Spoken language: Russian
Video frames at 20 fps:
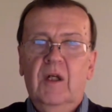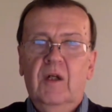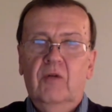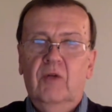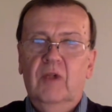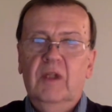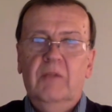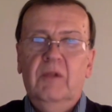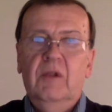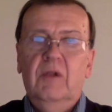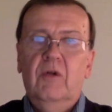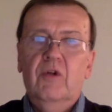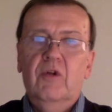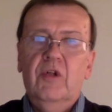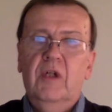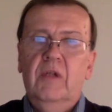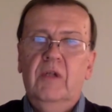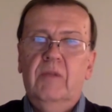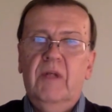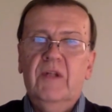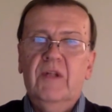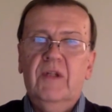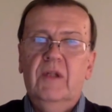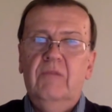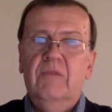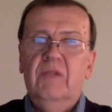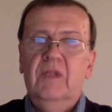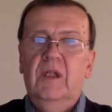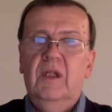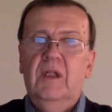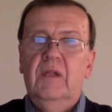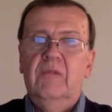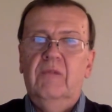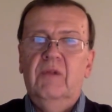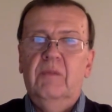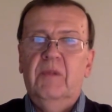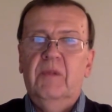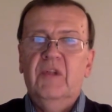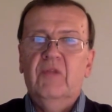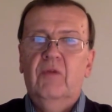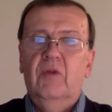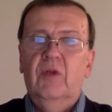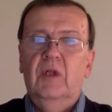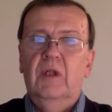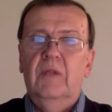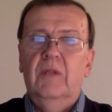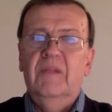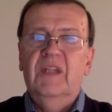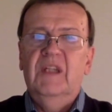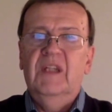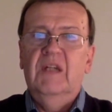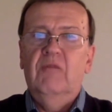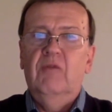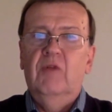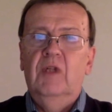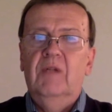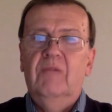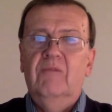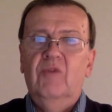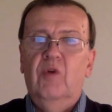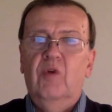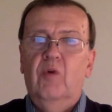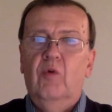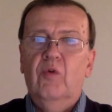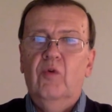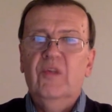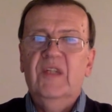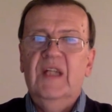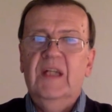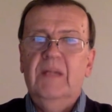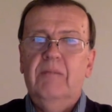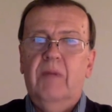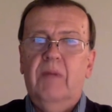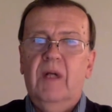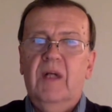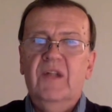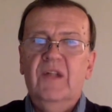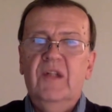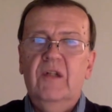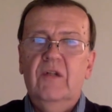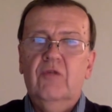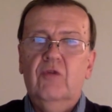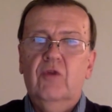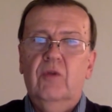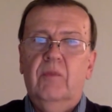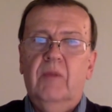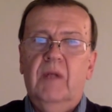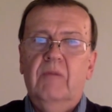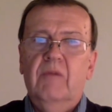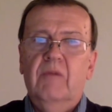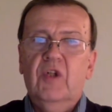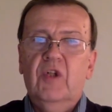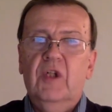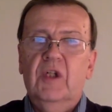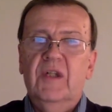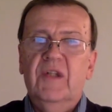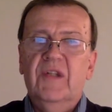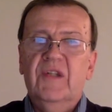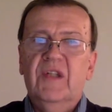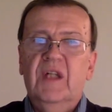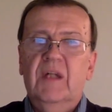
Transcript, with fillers: Но это было очень непростым делом, но позволило мне довольно много узнать про российскую промышленность,